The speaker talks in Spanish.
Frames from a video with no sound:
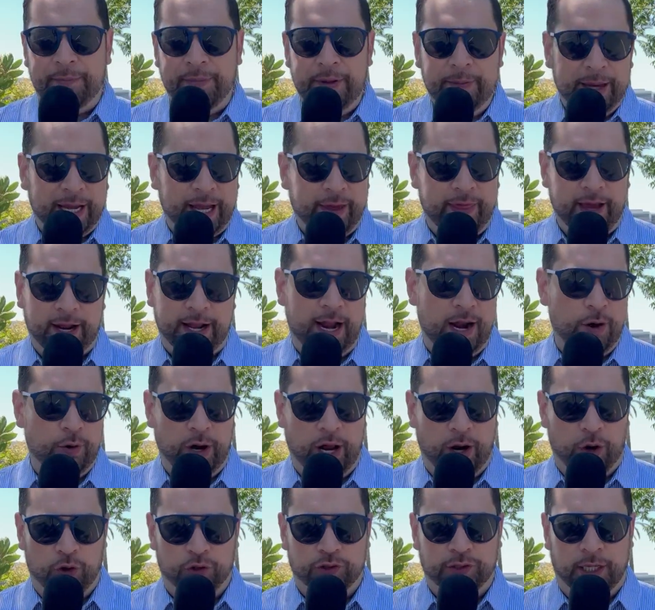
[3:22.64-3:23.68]
mí me queda claro
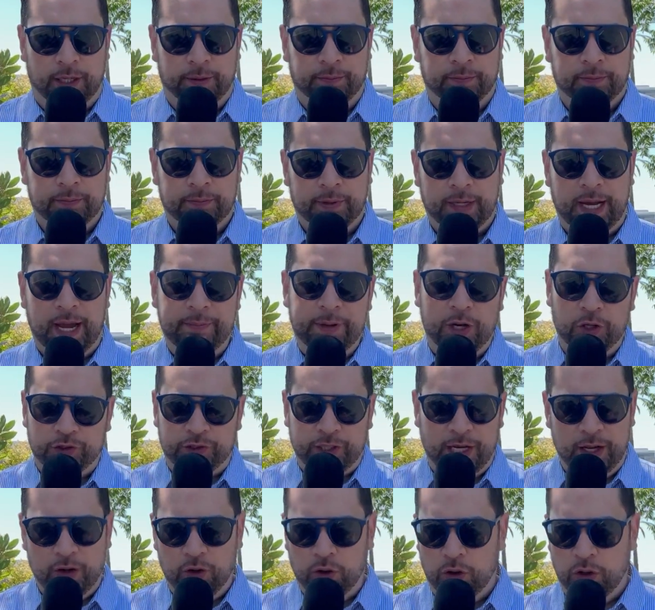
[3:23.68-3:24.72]
una cosa, Jaime
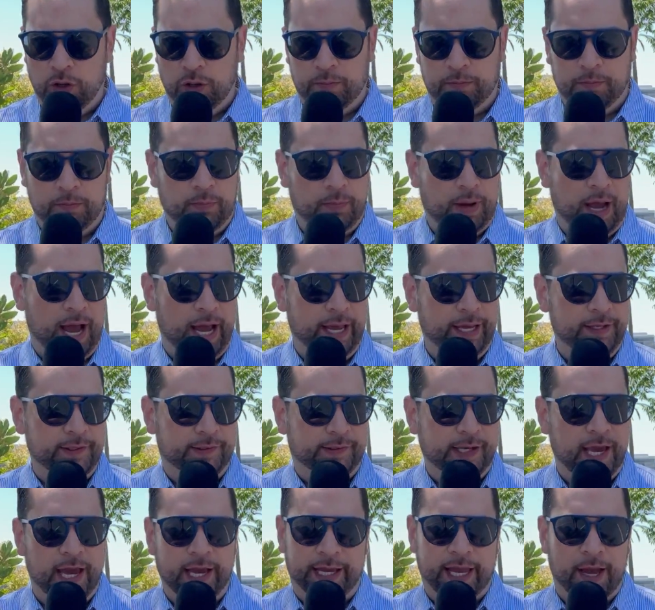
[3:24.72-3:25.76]
Lozano ahí
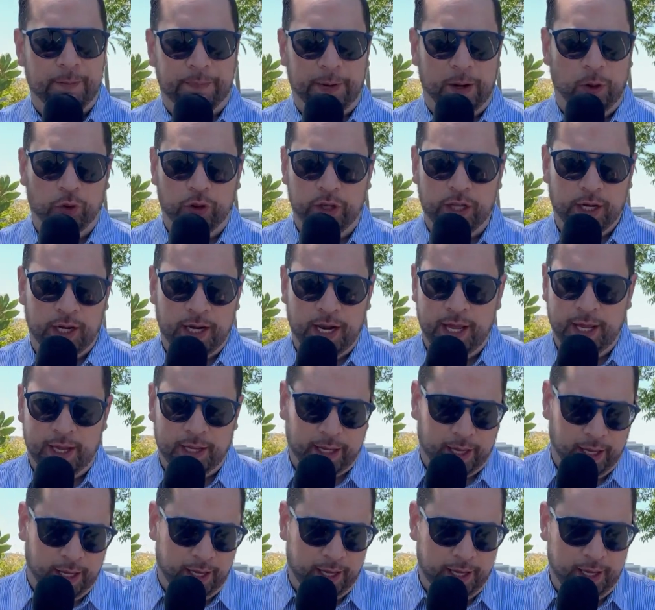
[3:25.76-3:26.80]
sí hay que aplaudirle
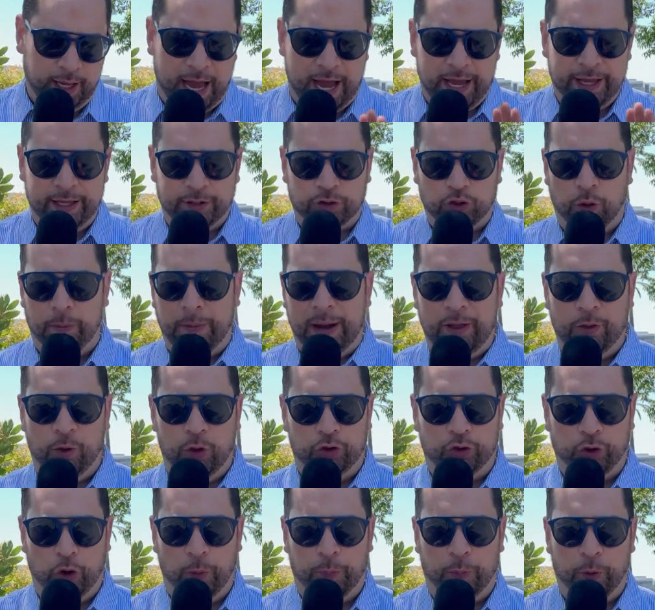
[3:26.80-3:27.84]
que haya tomado
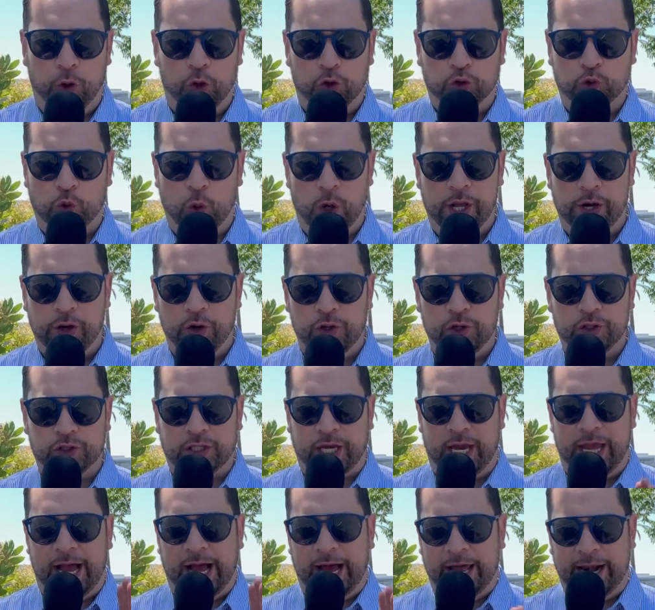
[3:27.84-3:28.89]
el toro por los cuernos,
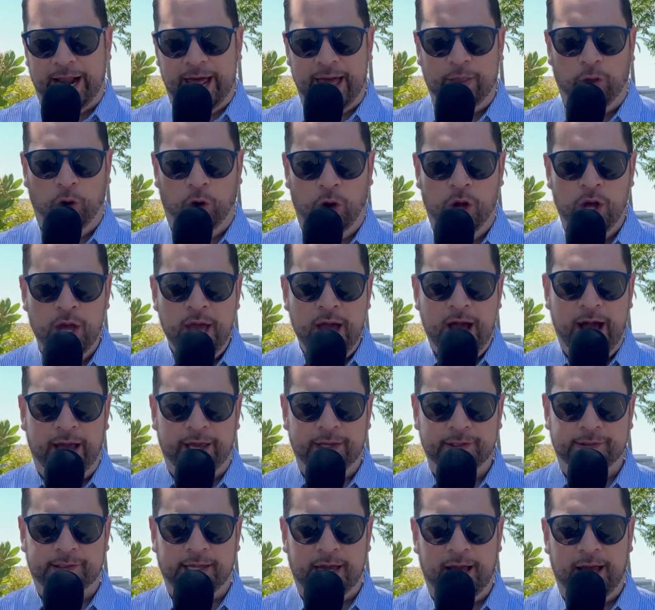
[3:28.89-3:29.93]
que haya agarrado a
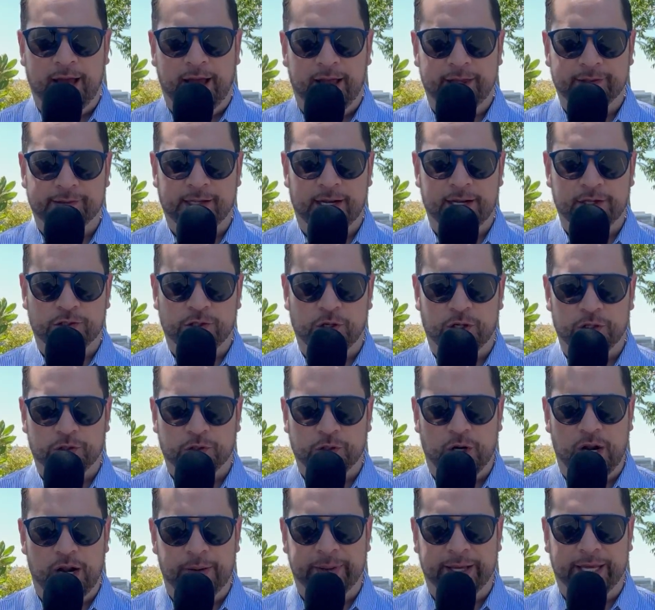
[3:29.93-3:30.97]
esta selección
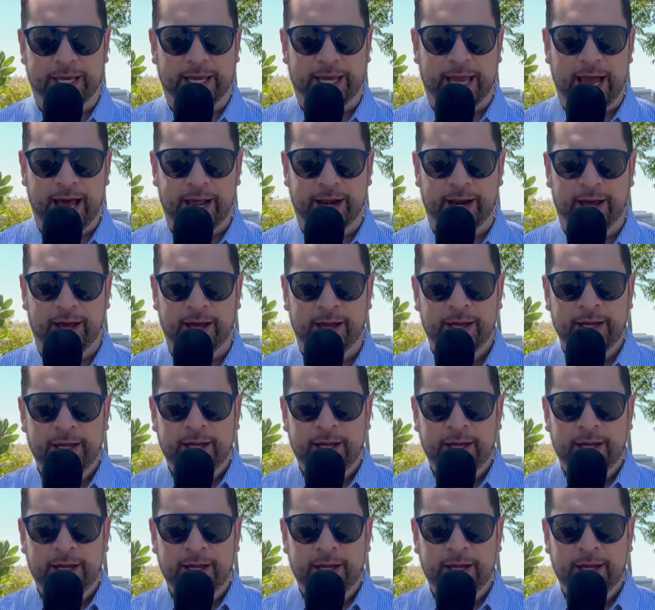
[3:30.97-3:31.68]
nacional mexicana,